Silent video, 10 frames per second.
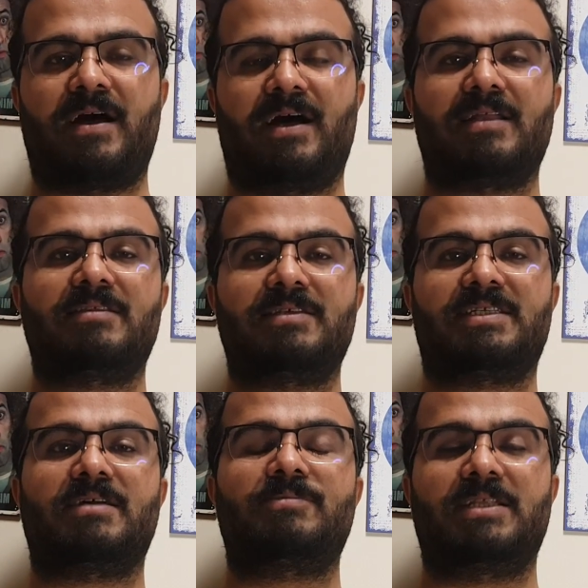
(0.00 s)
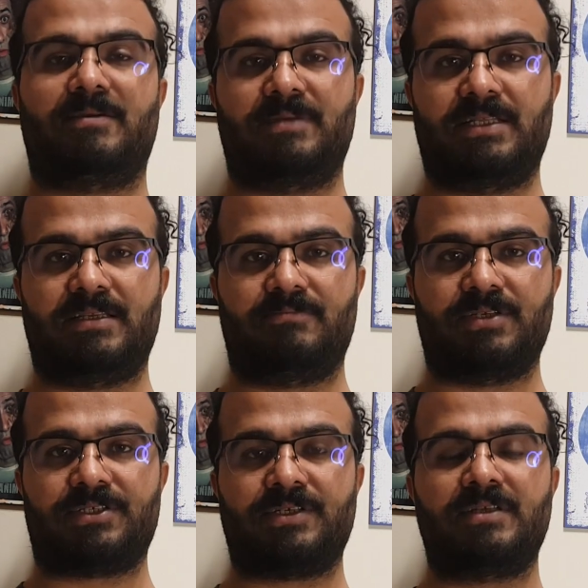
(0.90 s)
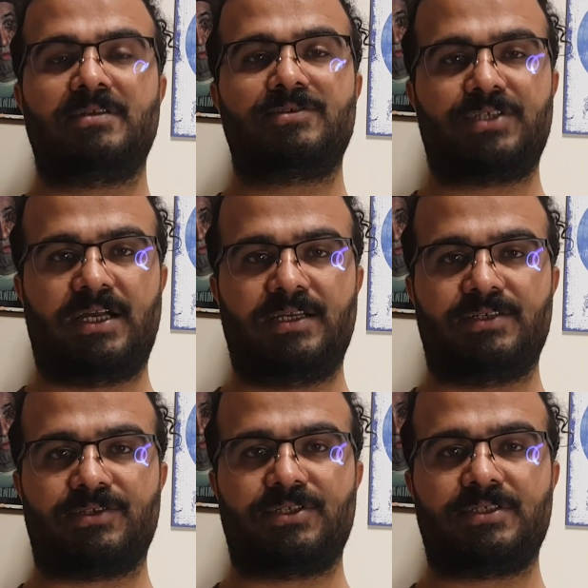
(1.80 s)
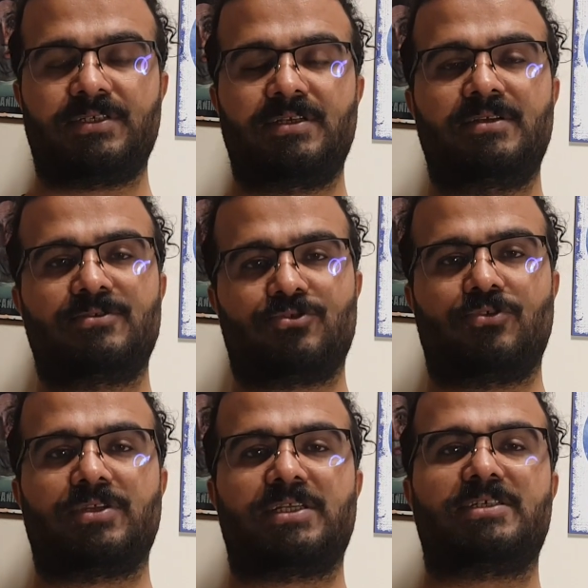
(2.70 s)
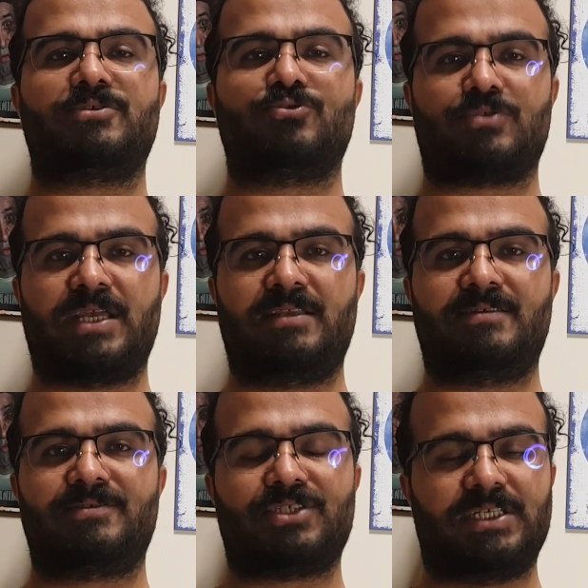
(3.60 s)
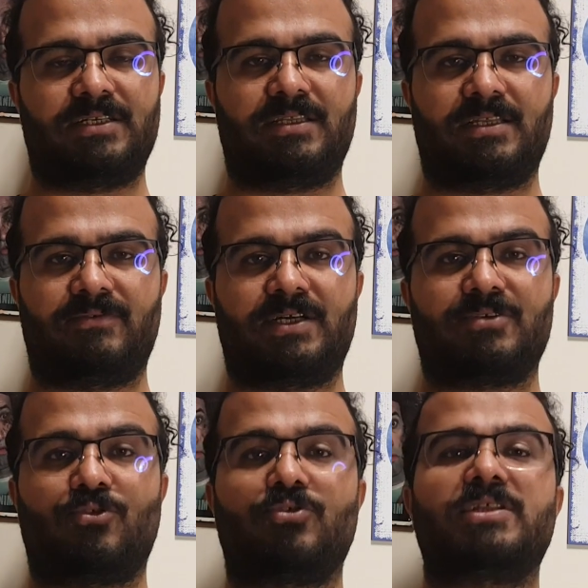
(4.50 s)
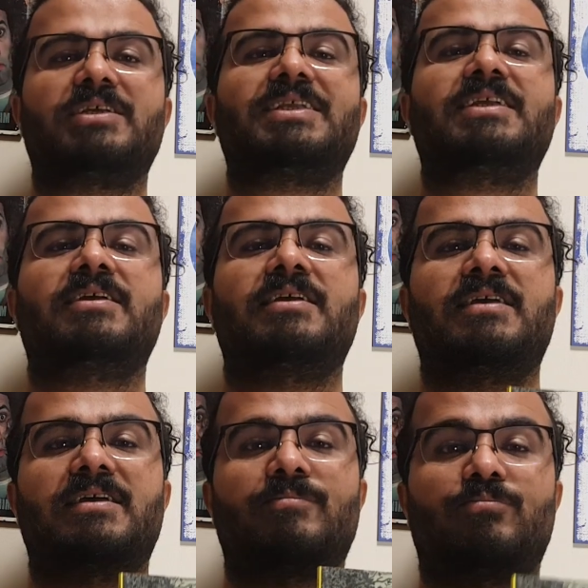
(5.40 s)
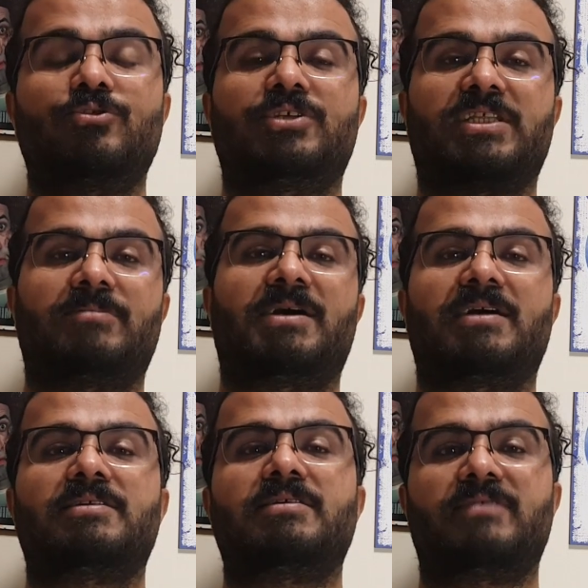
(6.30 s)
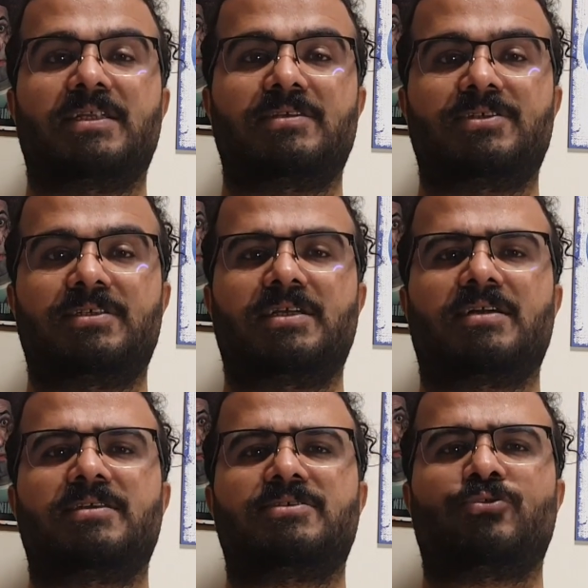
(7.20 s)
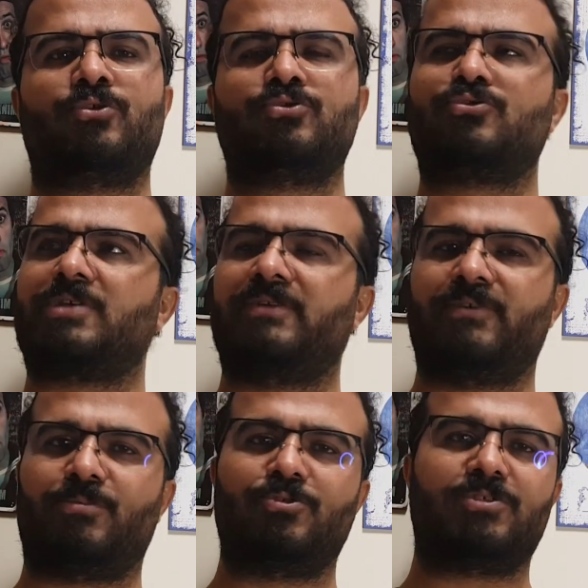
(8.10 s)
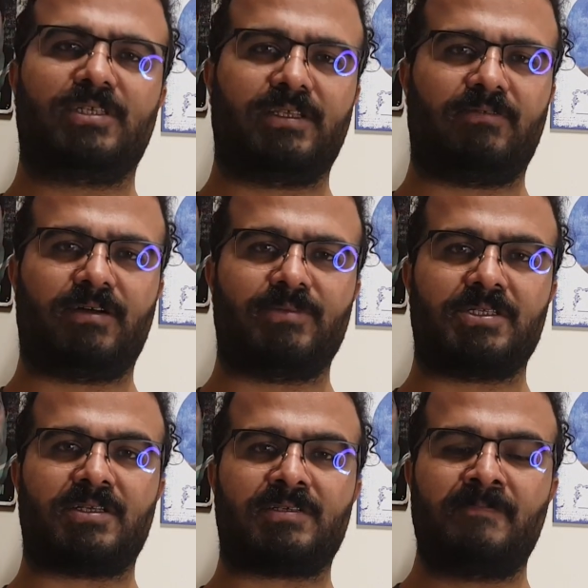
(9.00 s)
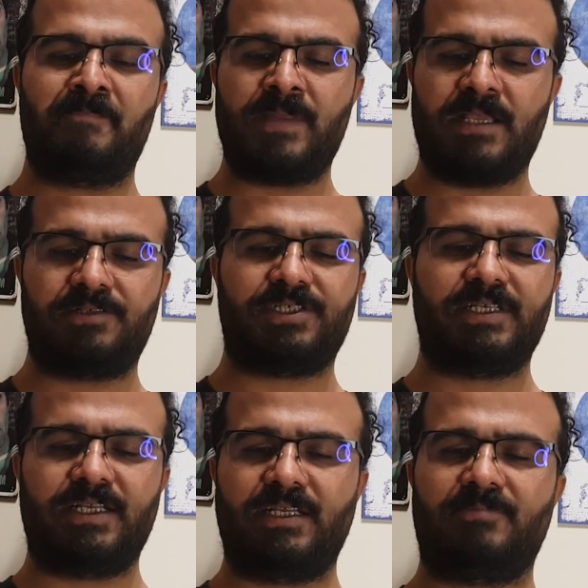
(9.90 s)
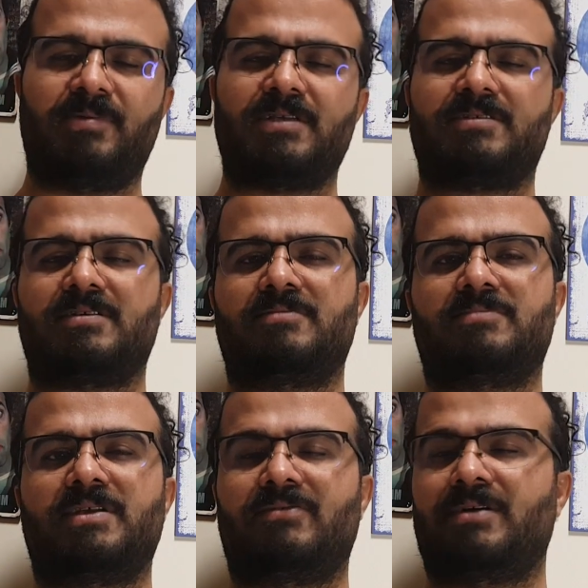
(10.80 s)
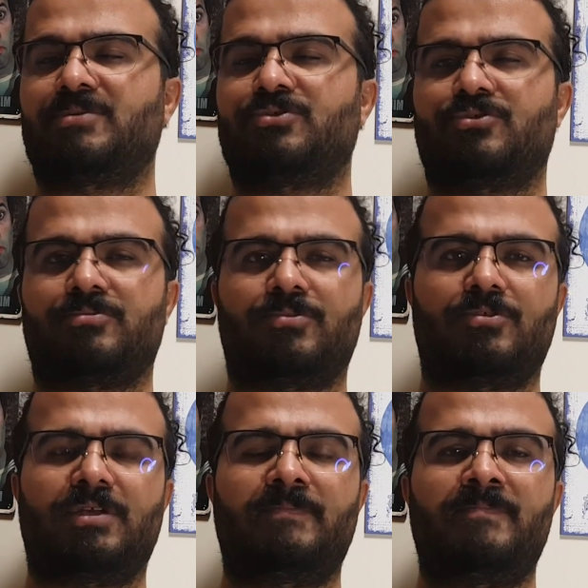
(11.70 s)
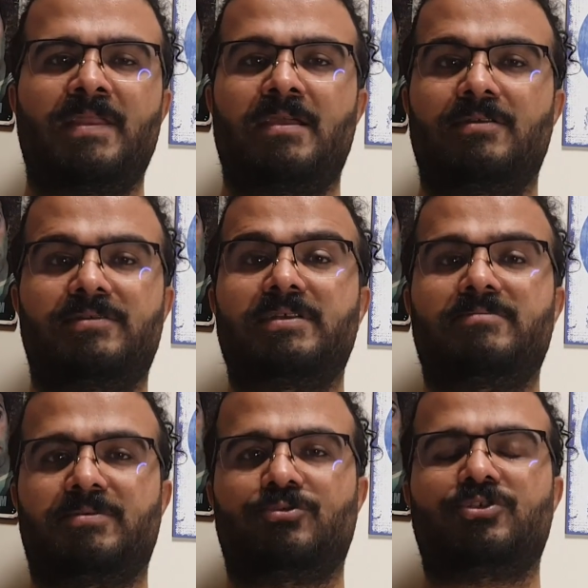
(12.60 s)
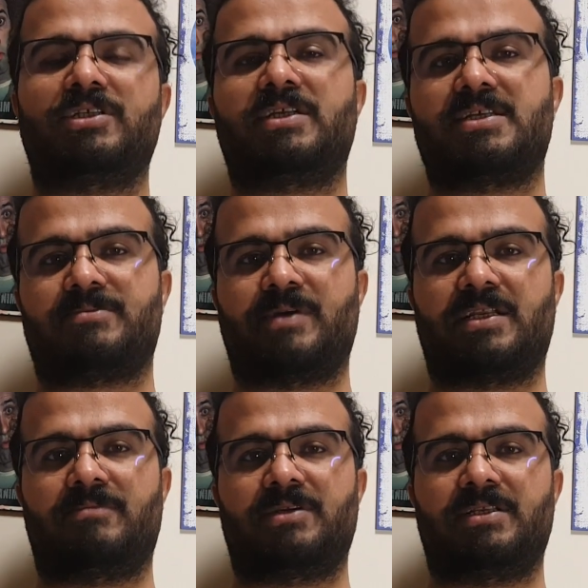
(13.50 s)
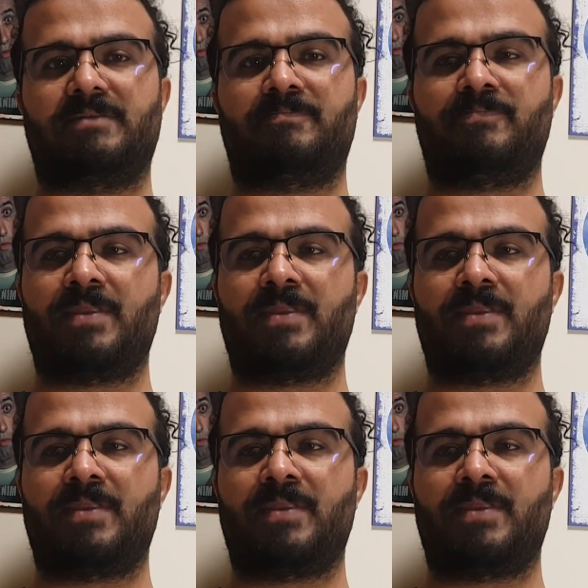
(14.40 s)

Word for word: Adlı kitabıyla bildiğim bir şairdir son derece güzel şiirleri var. Oradaki bu kitaba adını veren şiir yaklaşık 30 sayfa boyunca devam eder. Şiire ilk başladım, devam ediyorum böyle. Dedim ki bu şiiri ezberlemeliyim.